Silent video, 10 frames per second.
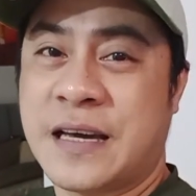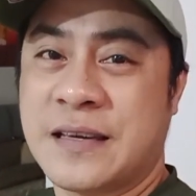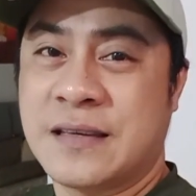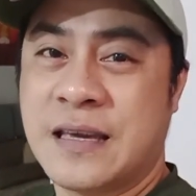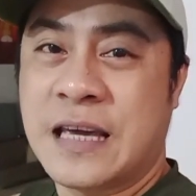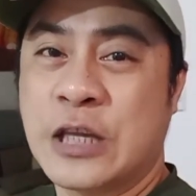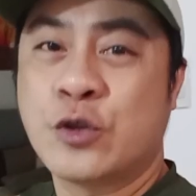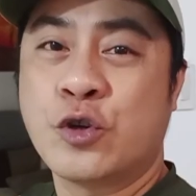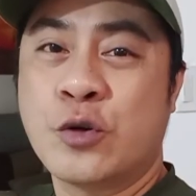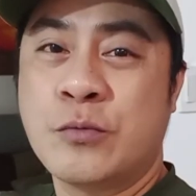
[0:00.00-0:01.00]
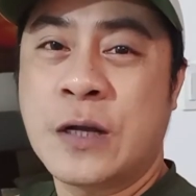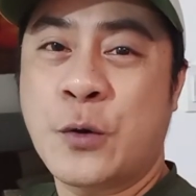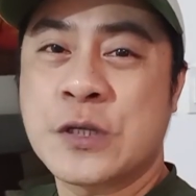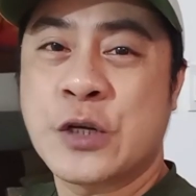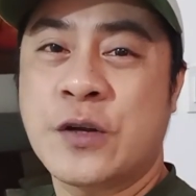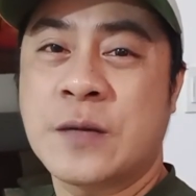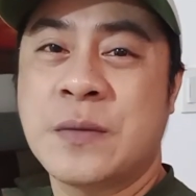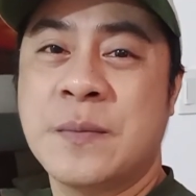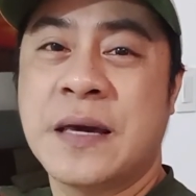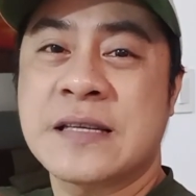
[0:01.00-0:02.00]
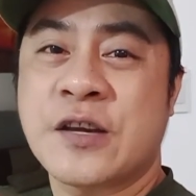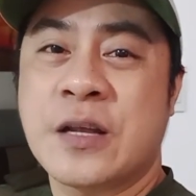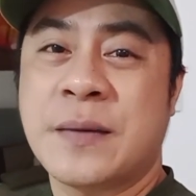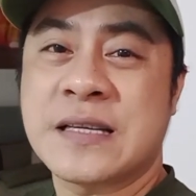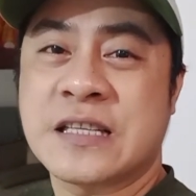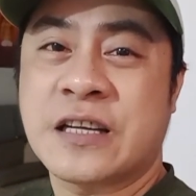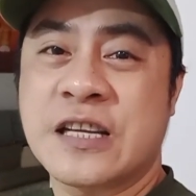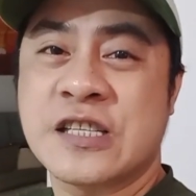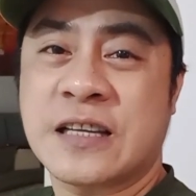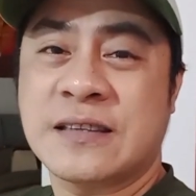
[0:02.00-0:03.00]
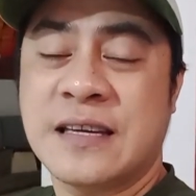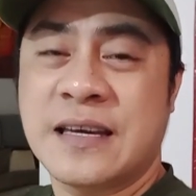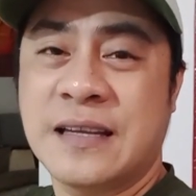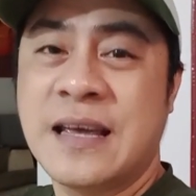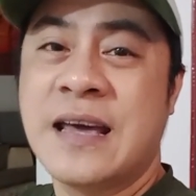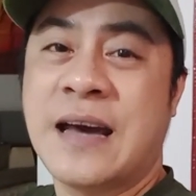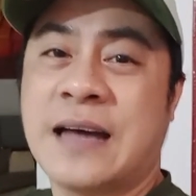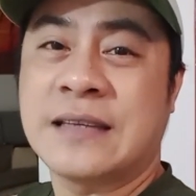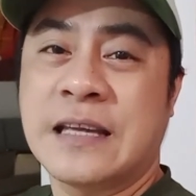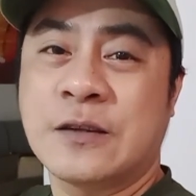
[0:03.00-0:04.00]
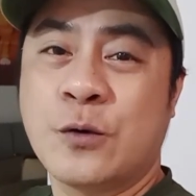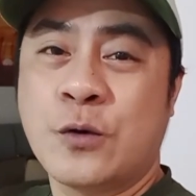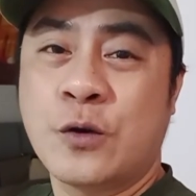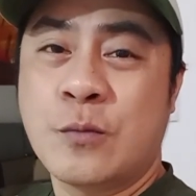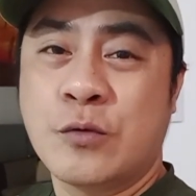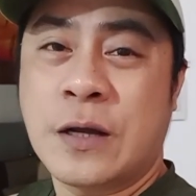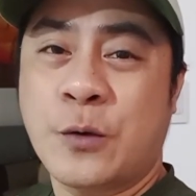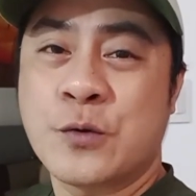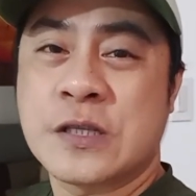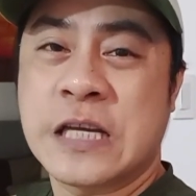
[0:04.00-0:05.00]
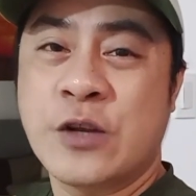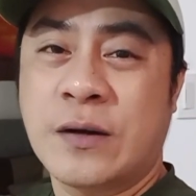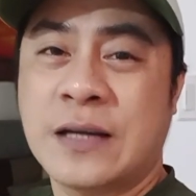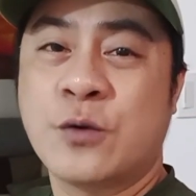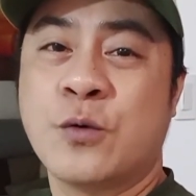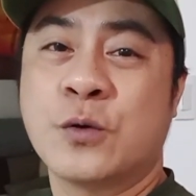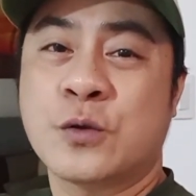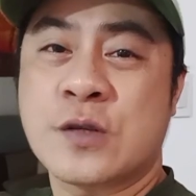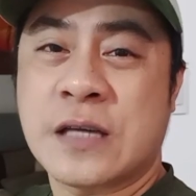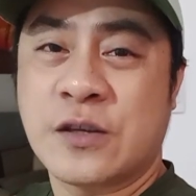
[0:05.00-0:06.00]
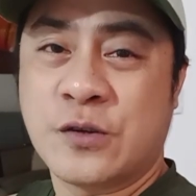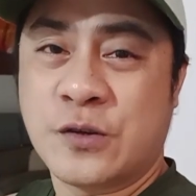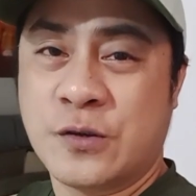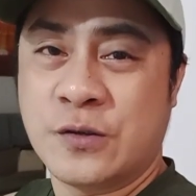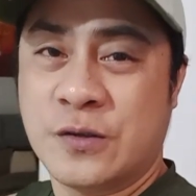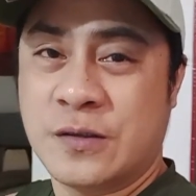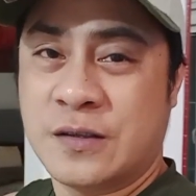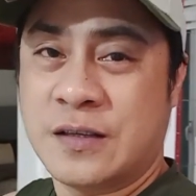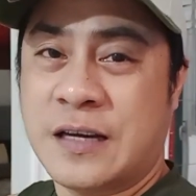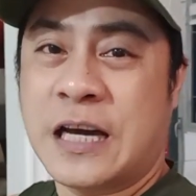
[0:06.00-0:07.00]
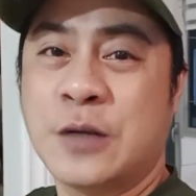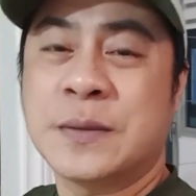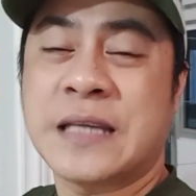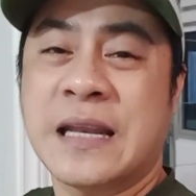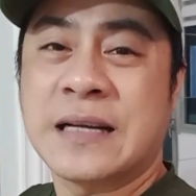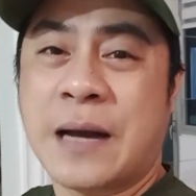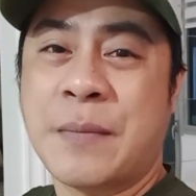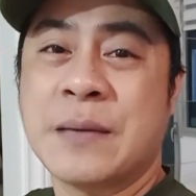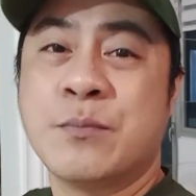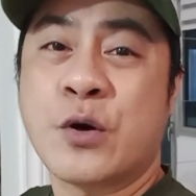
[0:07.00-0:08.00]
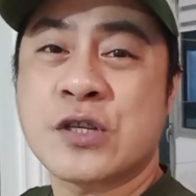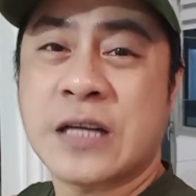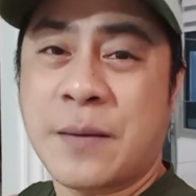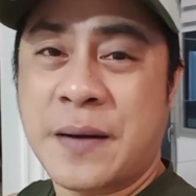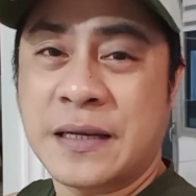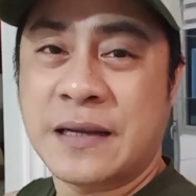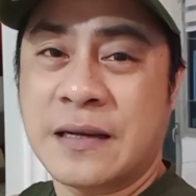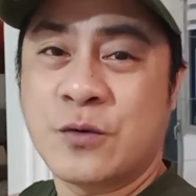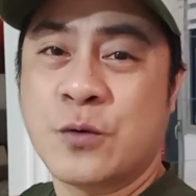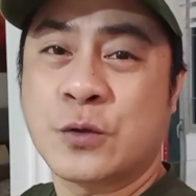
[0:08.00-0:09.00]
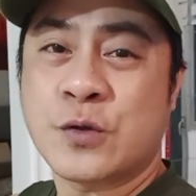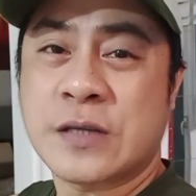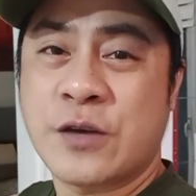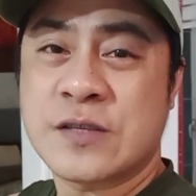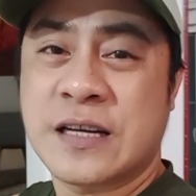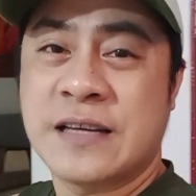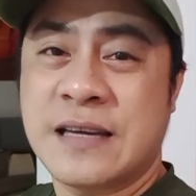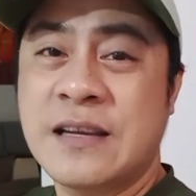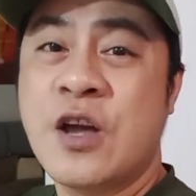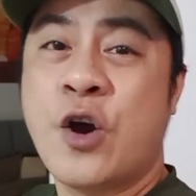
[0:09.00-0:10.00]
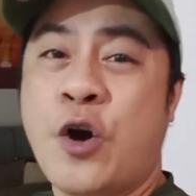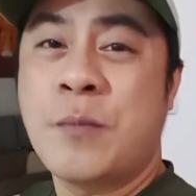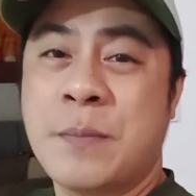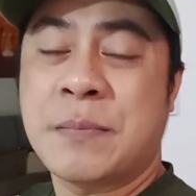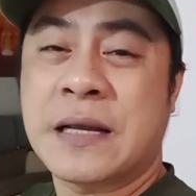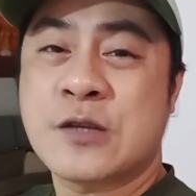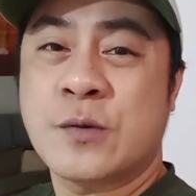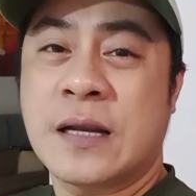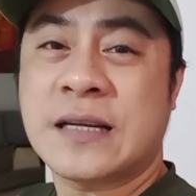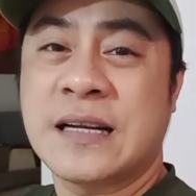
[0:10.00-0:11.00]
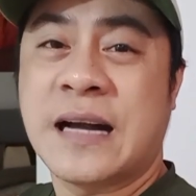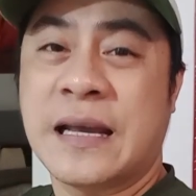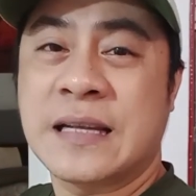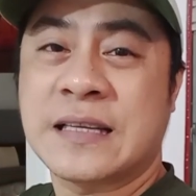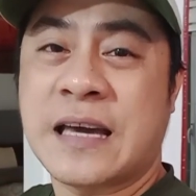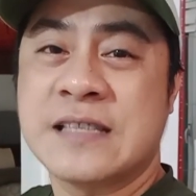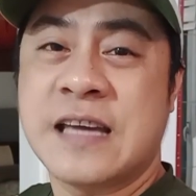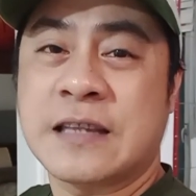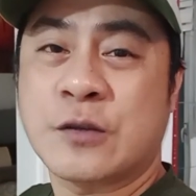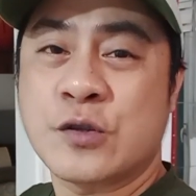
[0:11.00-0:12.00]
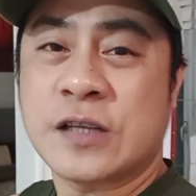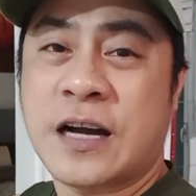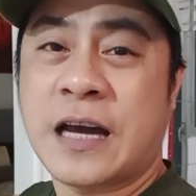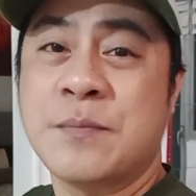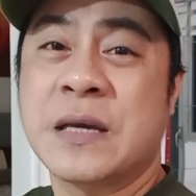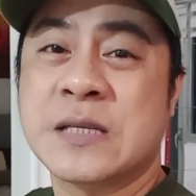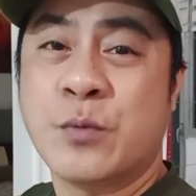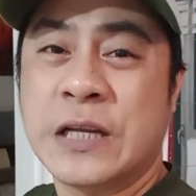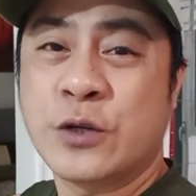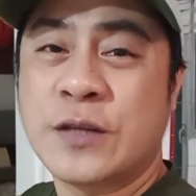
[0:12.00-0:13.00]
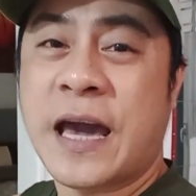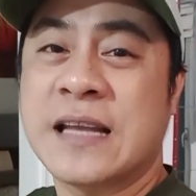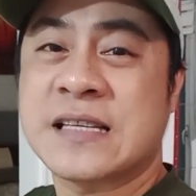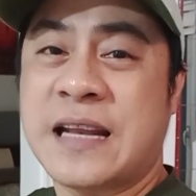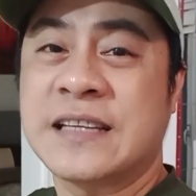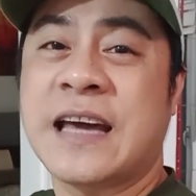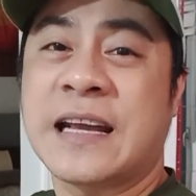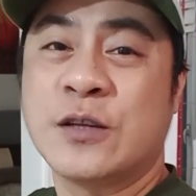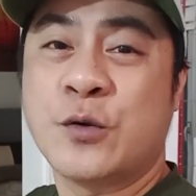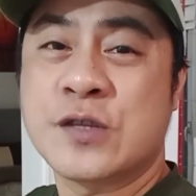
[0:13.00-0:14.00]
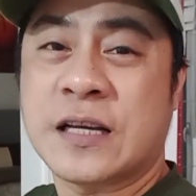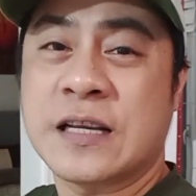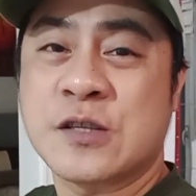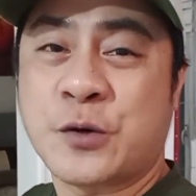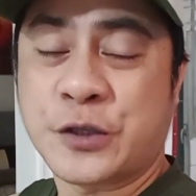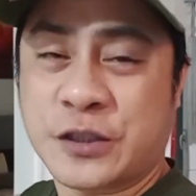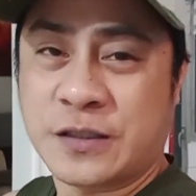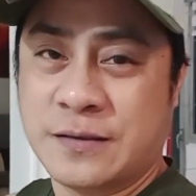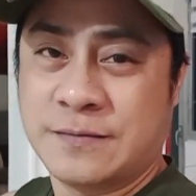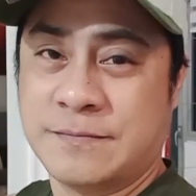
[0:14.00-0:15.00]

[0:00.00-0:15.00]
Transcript: Day, ituro mo na kung sino nagbibigay sa'yo ng mga screenshot na yan at ituro mo na kung sino ang nag-uutos sa'yo ano ba talaga? May boss ka ba na nag-uutos sa'yo sa ganyan? O may personal kang galit kay Jetro tsaka kay Mix Molino dahil sa nangyari doon sa resort